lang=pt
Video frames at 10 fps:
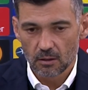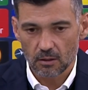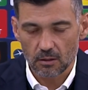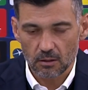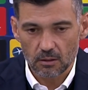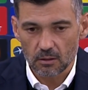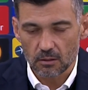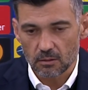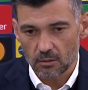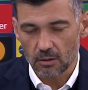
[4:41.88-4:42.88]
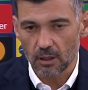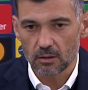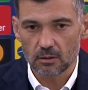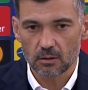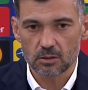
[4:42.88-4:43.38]
Uh,
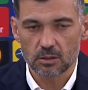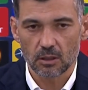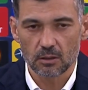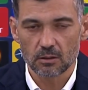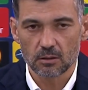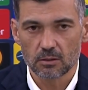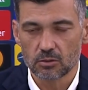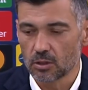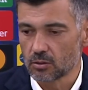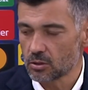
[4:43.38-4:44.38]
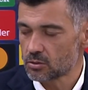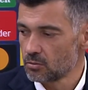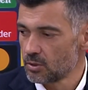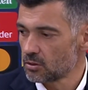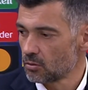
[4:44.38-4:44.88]
ok? Cheia de, de, jogadores que, de
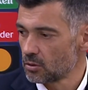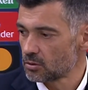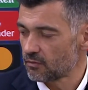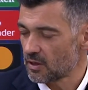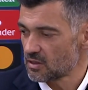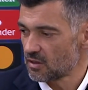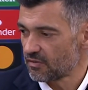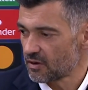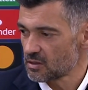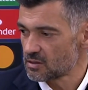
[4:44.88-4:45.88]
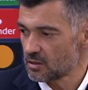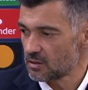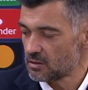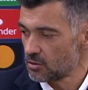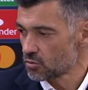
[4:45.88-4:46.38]
um momento ao outro, fazem a diferença
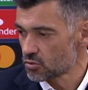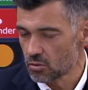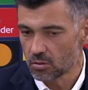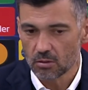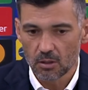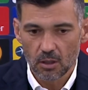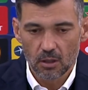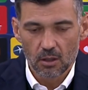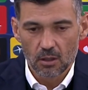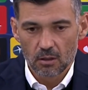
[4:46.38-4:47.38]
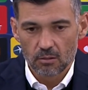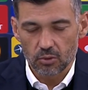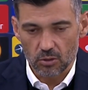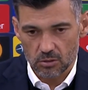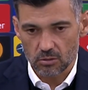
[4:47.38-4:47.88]
e decidem um jogo.
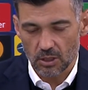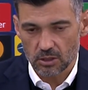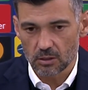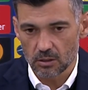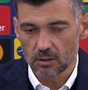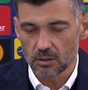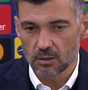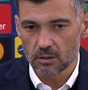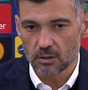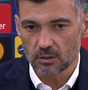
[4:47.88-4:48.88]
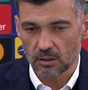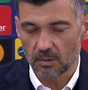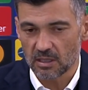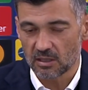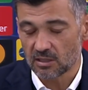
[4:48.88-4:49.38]
Por isso, acho que
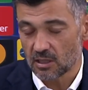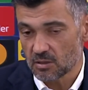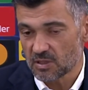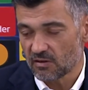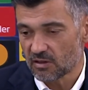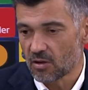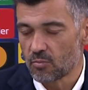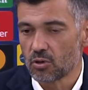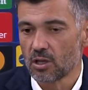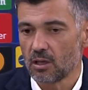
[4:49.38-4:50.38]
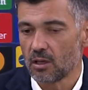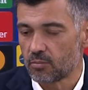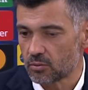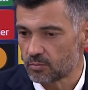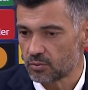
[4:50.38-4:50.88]
a estratégia passava também por aí,
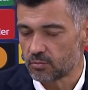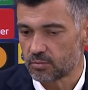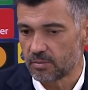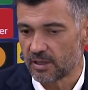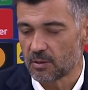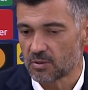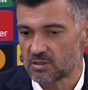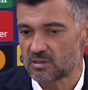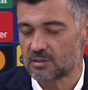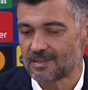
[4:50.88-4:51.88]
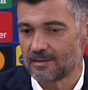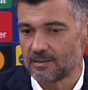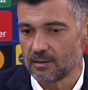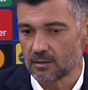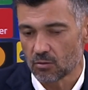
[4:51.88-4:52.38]
por, por a equipa se
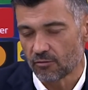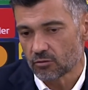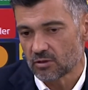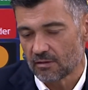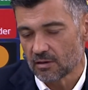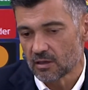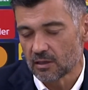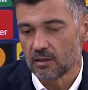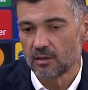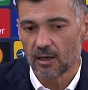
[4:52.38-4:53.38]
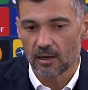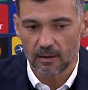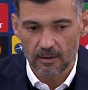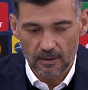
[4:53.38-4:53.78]
sentir confortável naquilo que era,